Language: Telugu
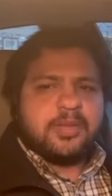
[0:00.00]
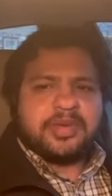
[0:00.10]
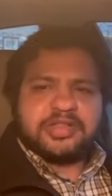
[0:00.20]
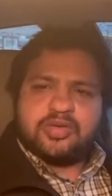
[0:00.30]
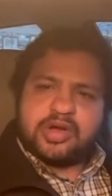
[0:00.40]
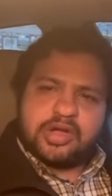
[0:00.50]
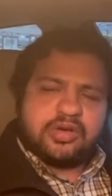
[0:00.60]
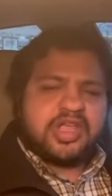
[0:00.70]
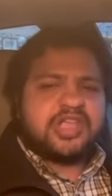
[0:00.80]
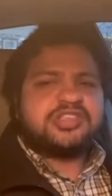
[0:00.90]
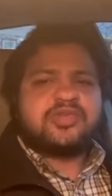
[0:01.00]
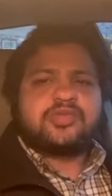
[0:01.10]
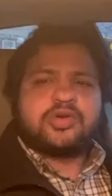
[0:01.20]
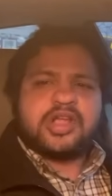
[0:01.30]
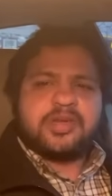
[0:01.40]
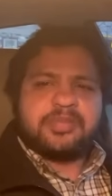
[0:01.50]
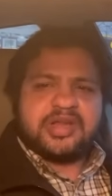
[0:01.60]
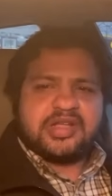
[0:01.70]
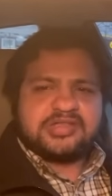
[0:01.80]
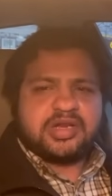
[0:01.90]
ప్రతి ఒక్కరు కేజీఎఫ్ తోటే
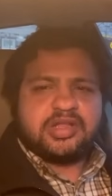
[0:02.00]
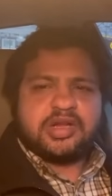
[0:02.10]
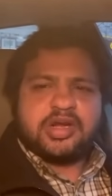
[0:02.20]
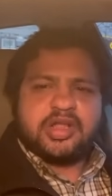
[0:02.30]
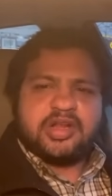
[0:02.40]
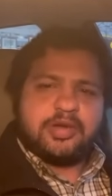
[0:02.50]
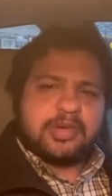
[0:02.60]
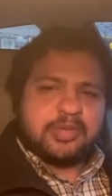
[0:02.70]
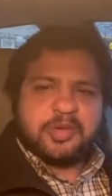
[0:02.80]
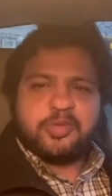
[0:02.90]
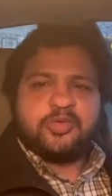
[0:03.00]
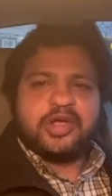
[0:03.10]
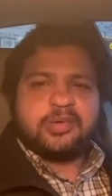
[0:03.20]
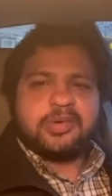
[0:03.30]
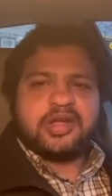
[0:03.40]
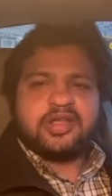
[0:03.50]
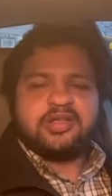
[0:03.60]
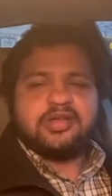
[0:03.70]
కంపేర్ చేస్తారు ఎందుకంటే నీల్మామ మూవీ కాబట్టి